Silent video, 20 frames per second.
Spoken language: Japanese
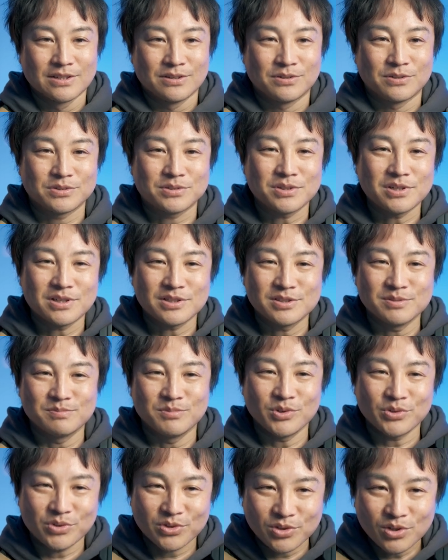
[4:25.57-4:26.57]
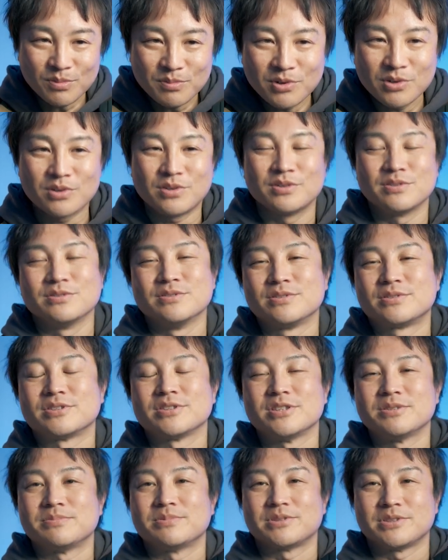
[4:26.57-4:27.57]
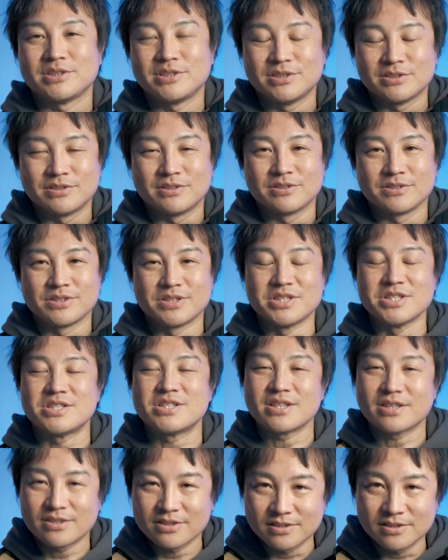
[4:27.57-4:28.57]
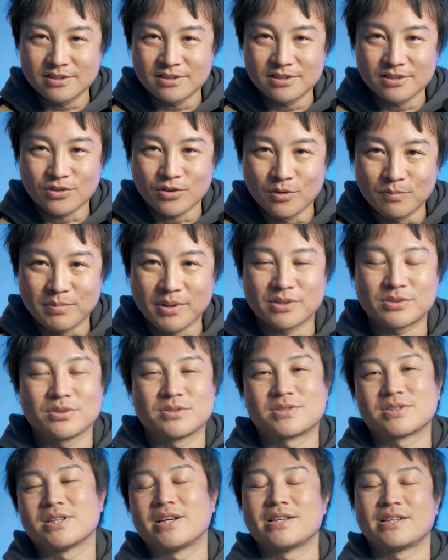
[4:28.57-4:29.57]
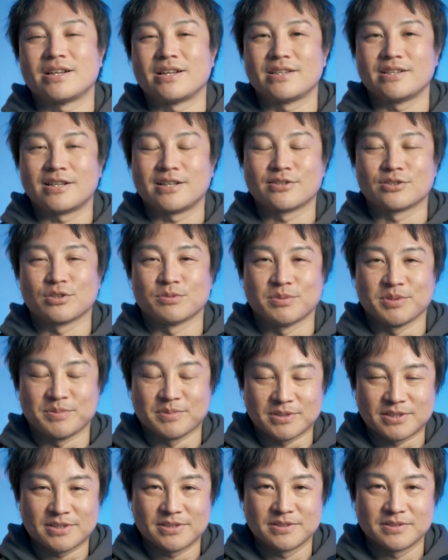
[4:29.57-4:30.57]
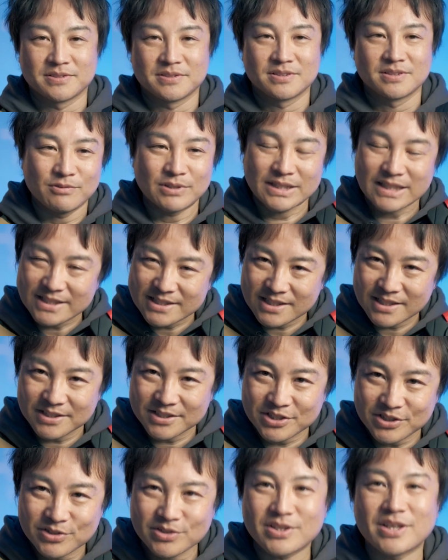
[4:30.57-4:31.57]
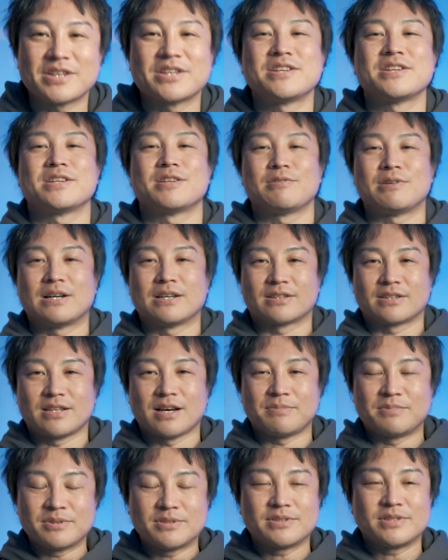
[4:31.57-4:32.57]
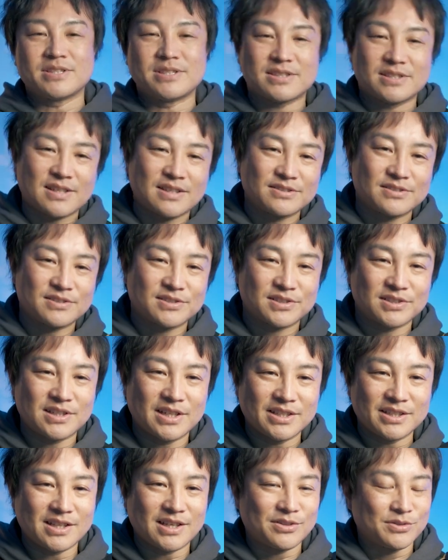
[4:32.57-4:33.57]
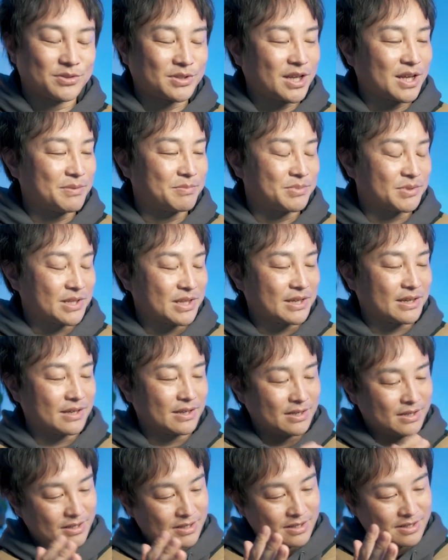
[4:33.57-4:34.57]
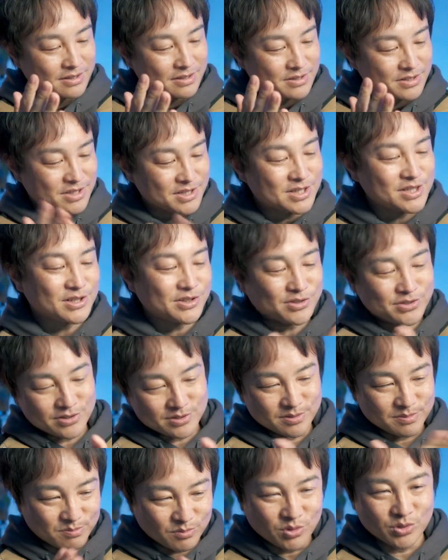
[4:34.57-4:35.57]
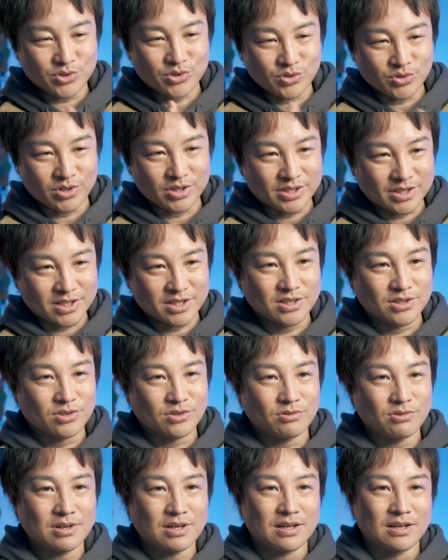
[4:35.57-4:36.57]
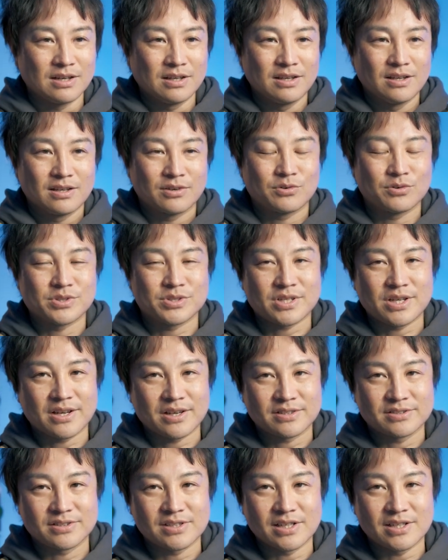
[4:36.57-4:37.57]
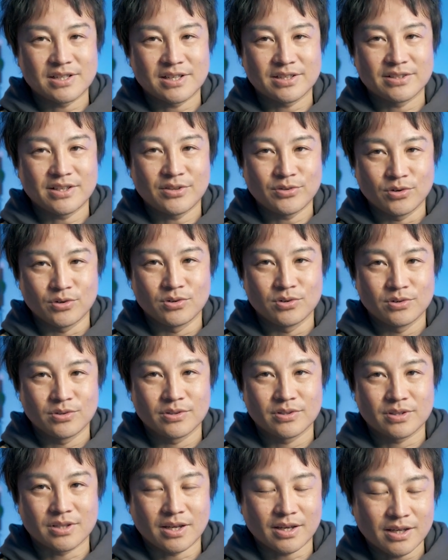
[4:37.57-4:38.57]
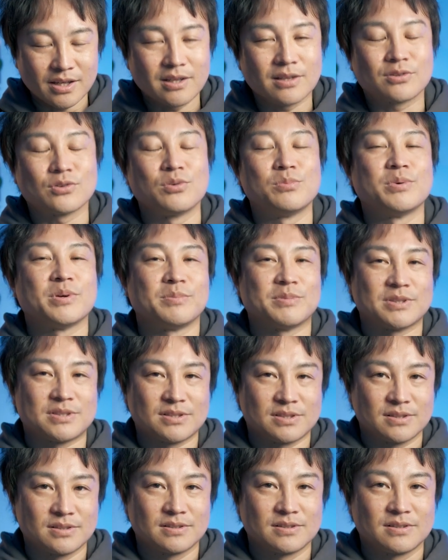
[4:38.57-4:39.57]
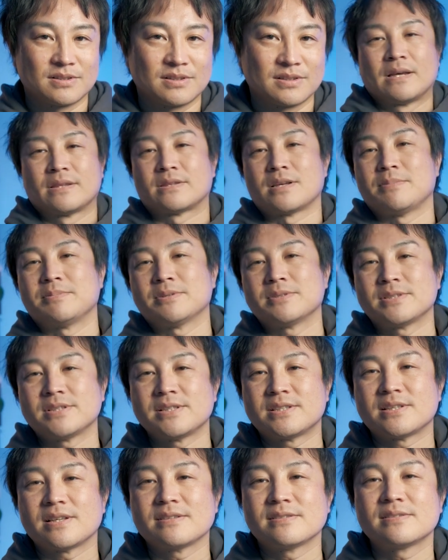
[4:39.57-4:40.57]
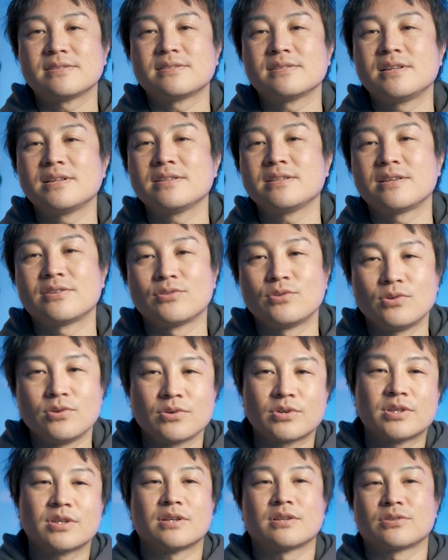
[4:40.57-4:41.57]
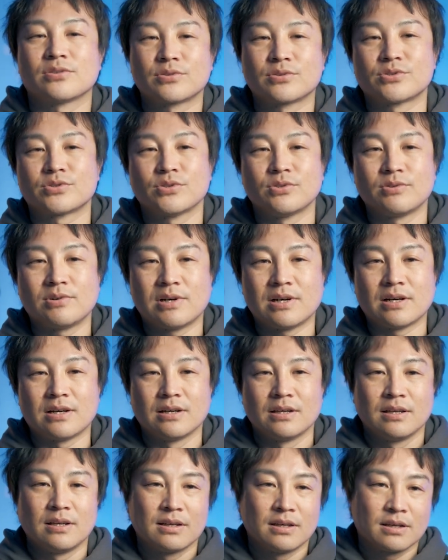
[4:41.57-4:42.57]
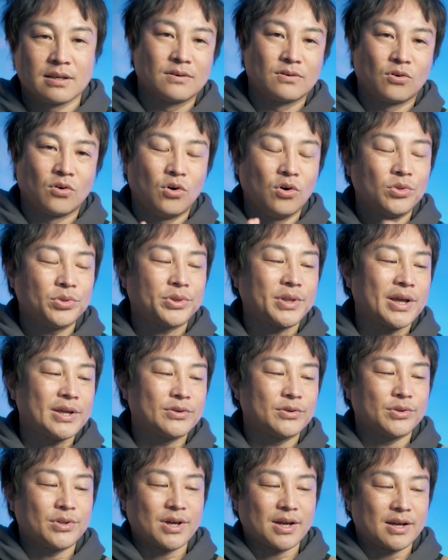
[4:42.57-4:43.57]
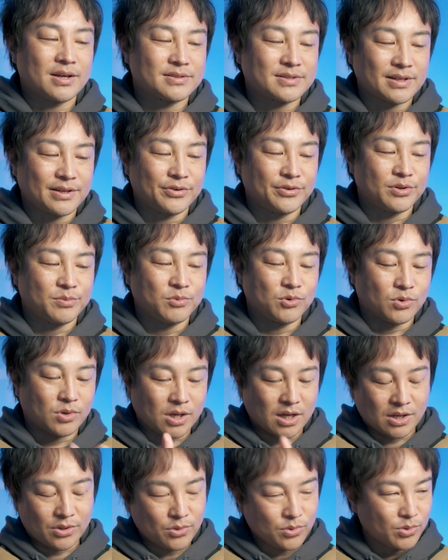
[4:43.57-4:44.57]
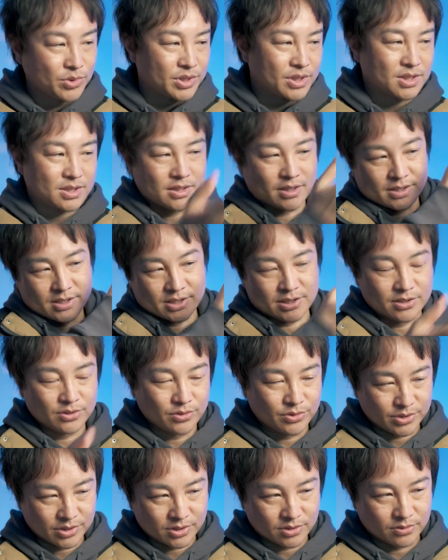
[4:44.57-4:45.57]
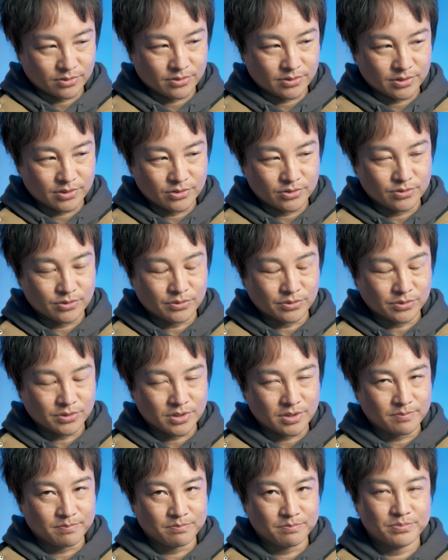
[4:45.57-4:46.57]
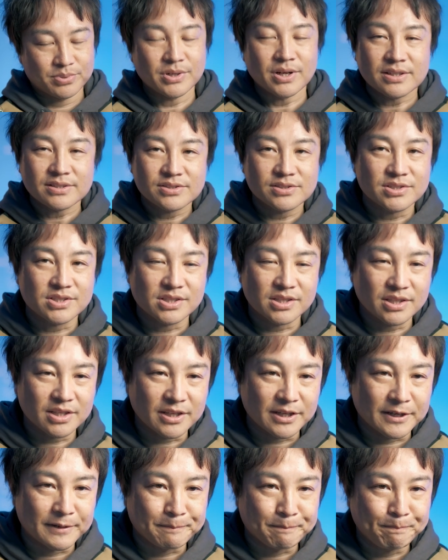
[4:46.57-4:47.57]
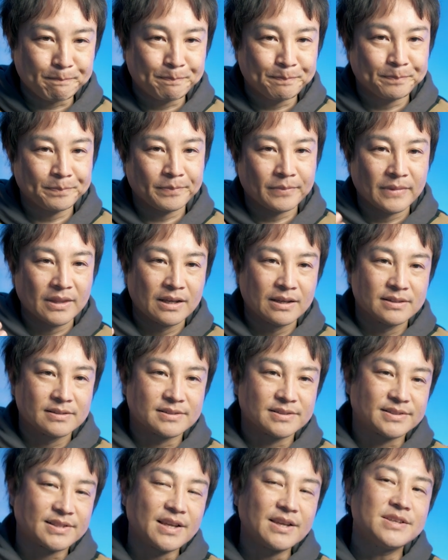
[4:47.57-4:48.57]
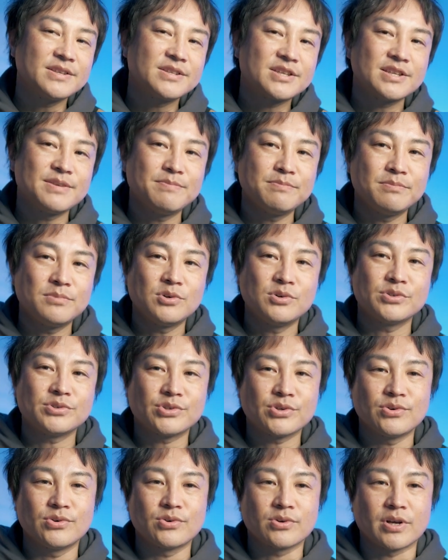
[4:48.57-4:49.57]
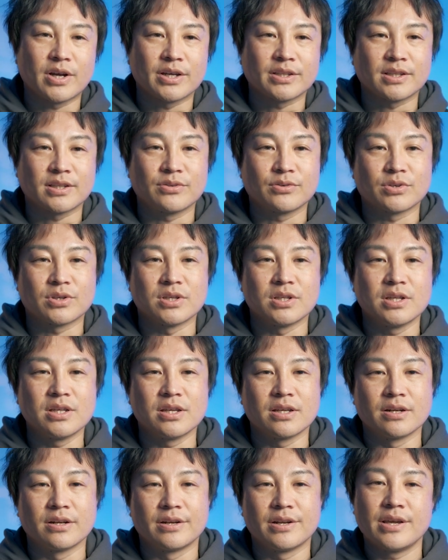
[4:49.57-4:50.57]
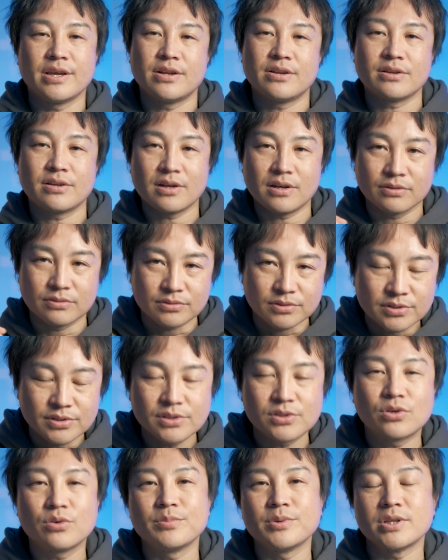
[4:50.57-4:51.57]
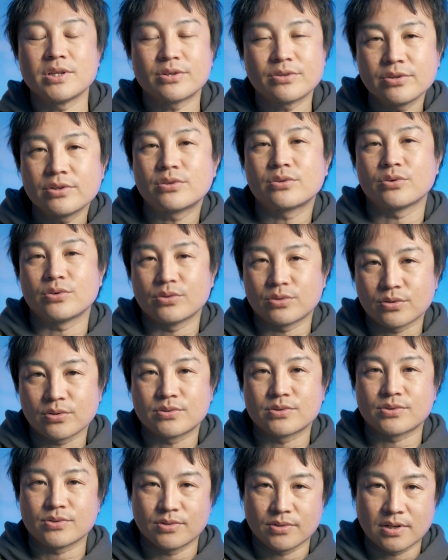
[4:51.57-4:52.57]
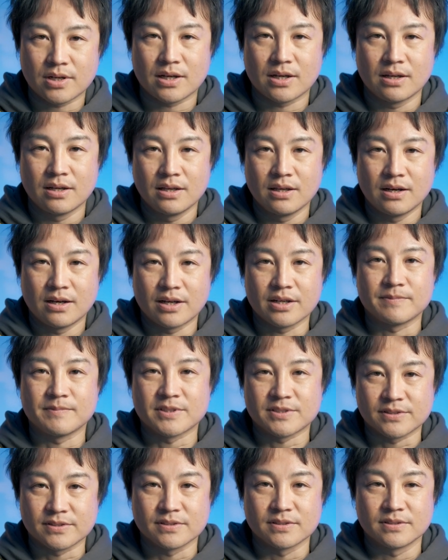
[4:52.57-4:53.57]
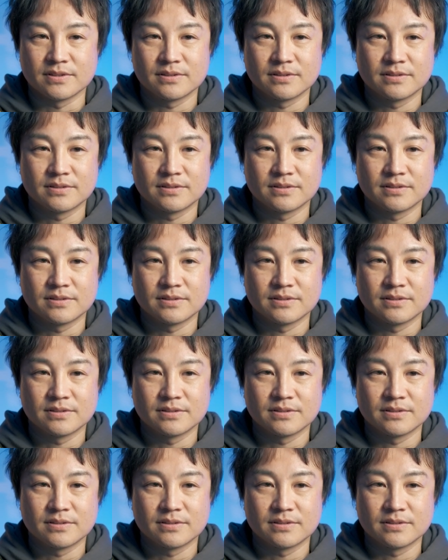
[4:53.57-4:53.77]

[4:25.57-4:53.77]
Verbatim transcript: おそらく最も薄い部類の二軸コンパクトスライダーになると思います私が知る限りではダブルディスタンススライダーのタイプで二軸モーションができるのはこのシャークスライダーナノだけだと思いますダブルディスタンススライダーの大きな特徴は本体の長さよりも可動域が広いということにプラスして全身モーションをかけた時にレールが映り込みにくいという特徴があります